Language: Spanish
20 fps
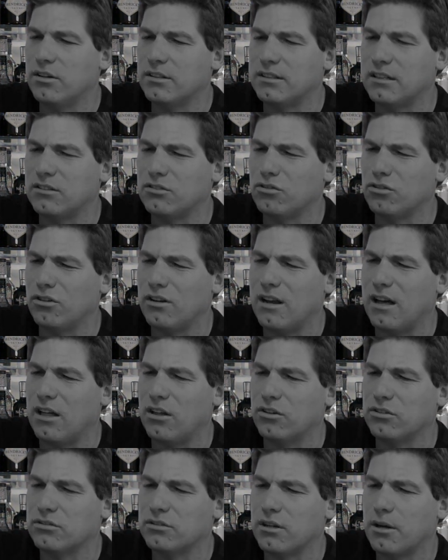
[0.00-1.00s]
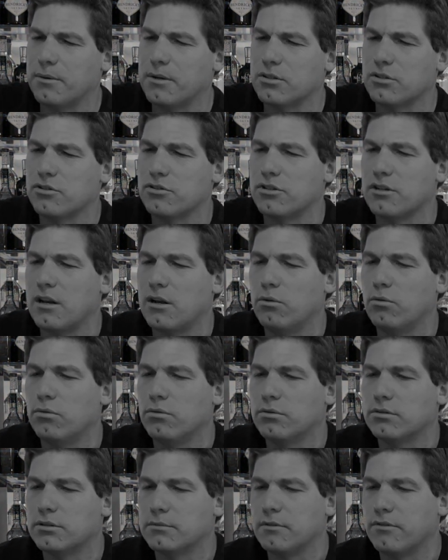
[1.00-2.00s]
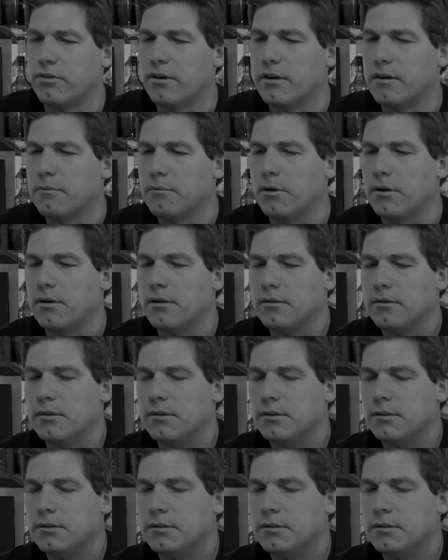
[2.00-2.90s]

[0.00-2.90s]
está en todos lados. Aviation Shin. Uh, se me fue. Bueno.